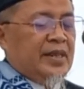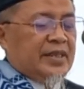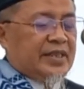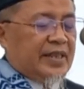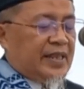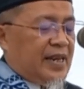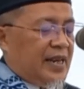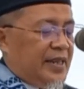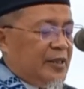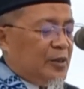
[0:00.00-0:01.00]

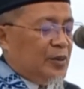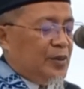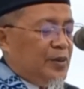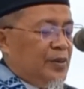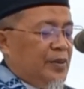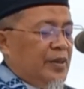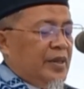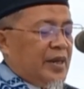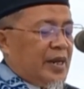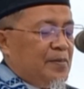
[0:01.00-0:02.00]
Setelah itu,
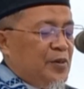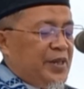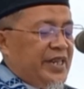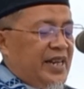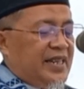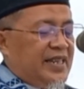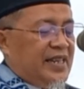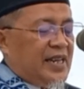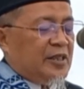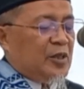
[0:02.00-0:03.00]
kemudian
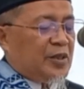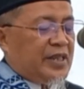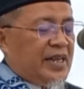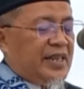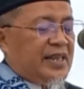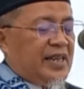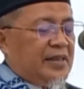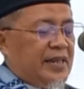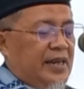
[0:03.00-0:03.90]
dilanjutkan dengan